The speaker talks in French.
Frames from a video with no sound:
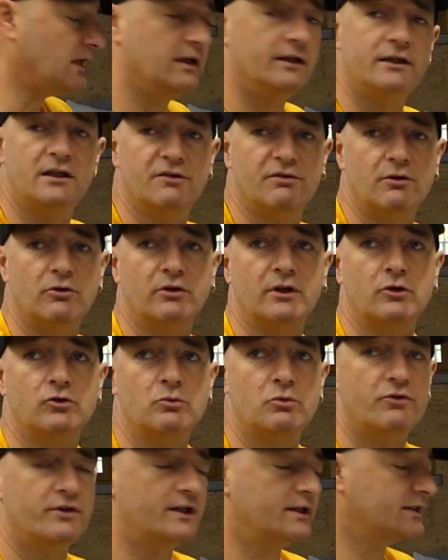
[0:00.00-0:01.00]
L'équivalent d'un
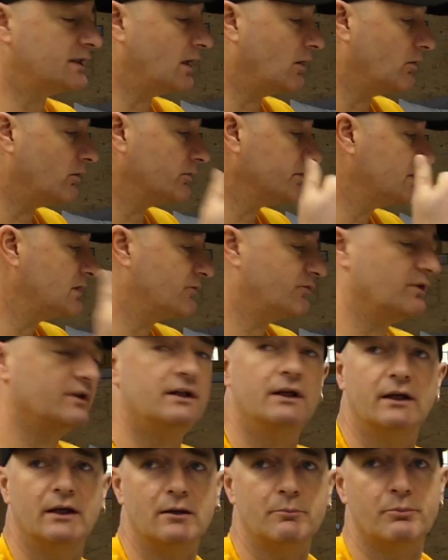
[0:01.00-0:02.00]
WD-40 qui fait
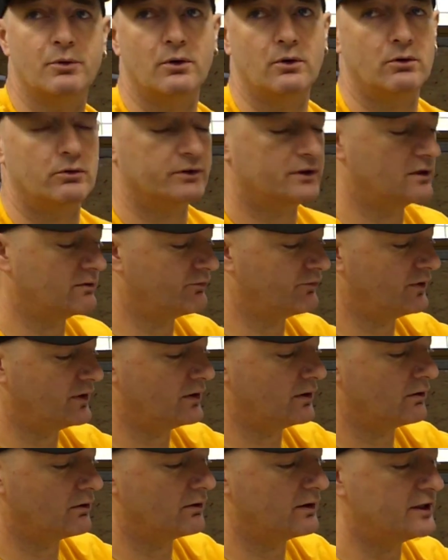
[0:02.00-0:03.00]
dégrippant, qui
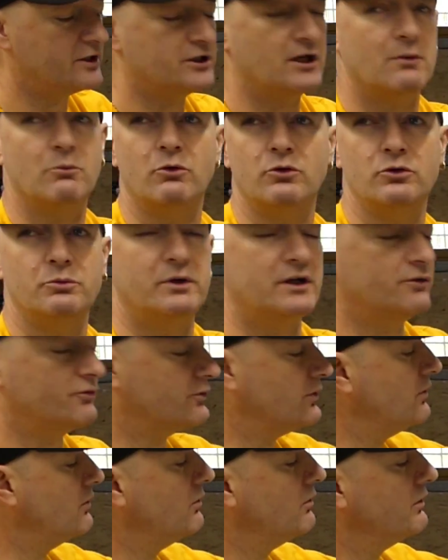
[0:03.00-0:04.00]
fait légèrement
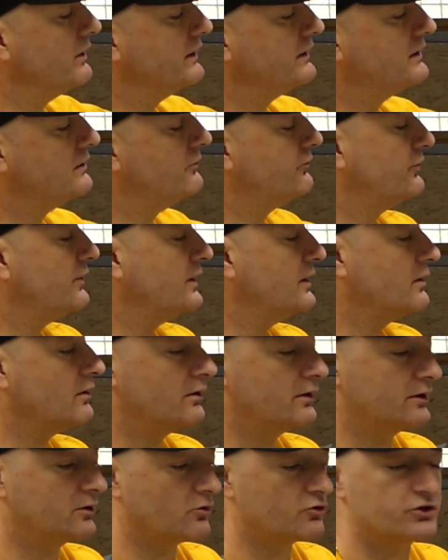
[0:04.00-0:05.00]
lubrifiant et qui
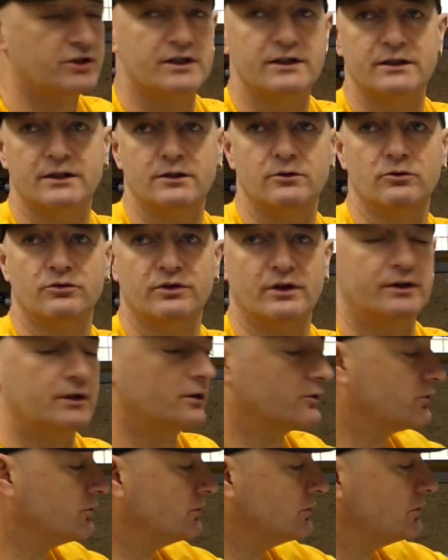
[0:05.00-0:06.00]
fait étanchéité de
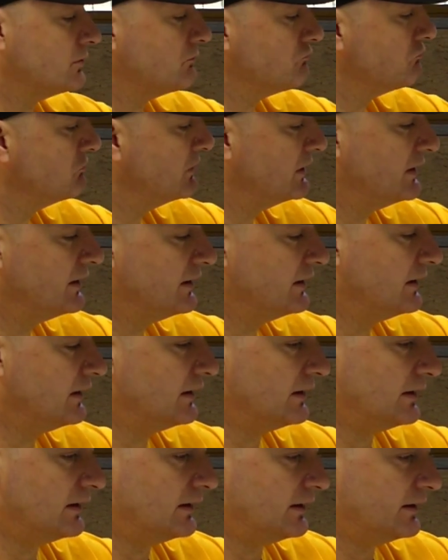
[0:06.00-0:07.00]
certains trucs.
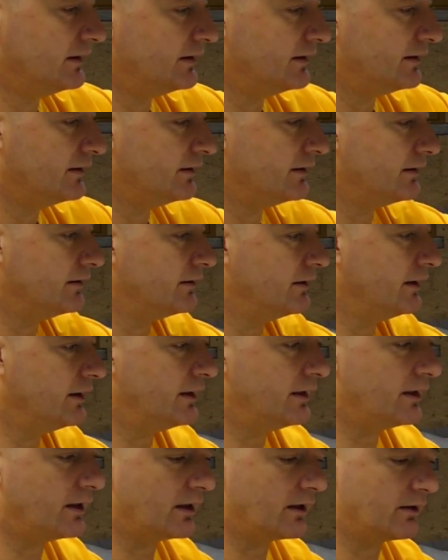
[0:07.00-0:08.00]

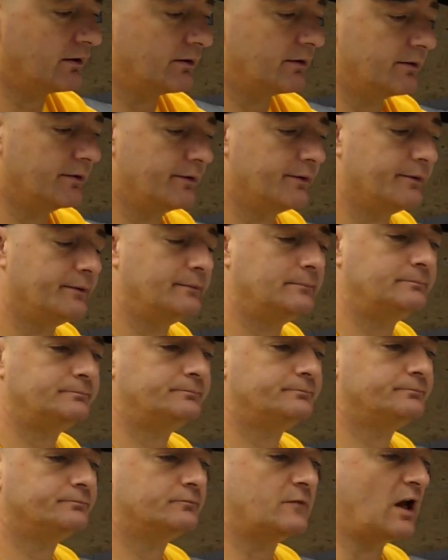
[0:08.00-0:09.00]
Et
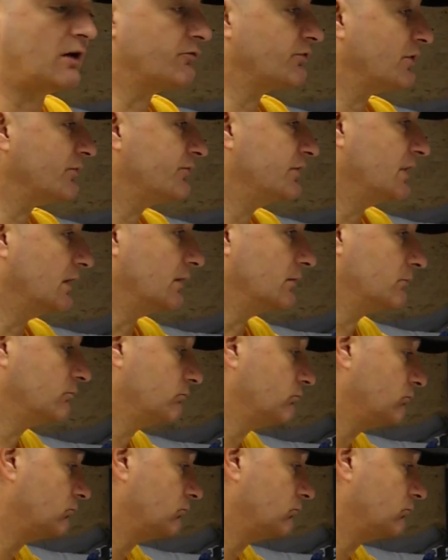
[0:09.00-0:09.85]
un frein filet.